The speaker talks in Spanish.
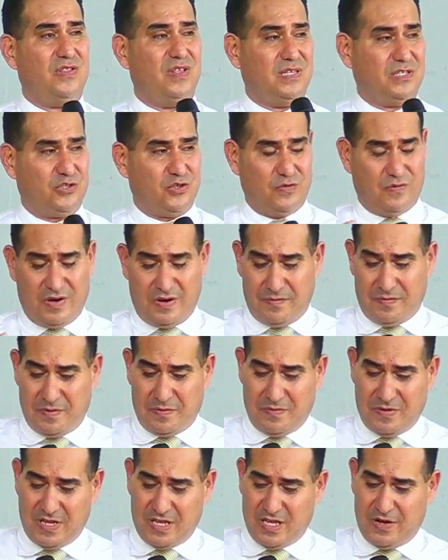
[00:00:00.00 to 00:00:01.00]
de
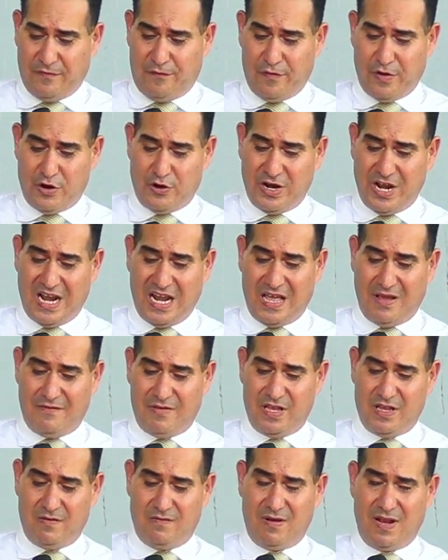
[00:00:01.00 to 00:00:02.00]
sobrevivir fueron a la
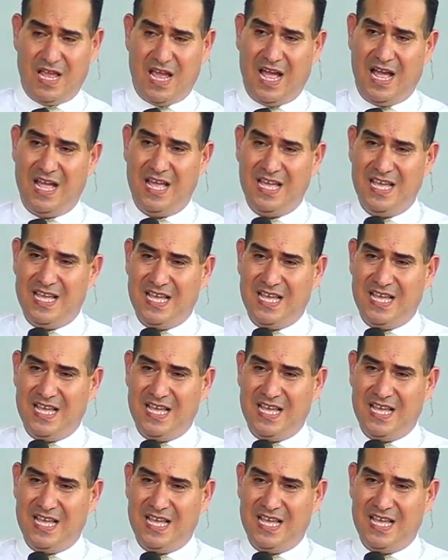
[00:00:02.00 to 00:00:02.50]
Biblia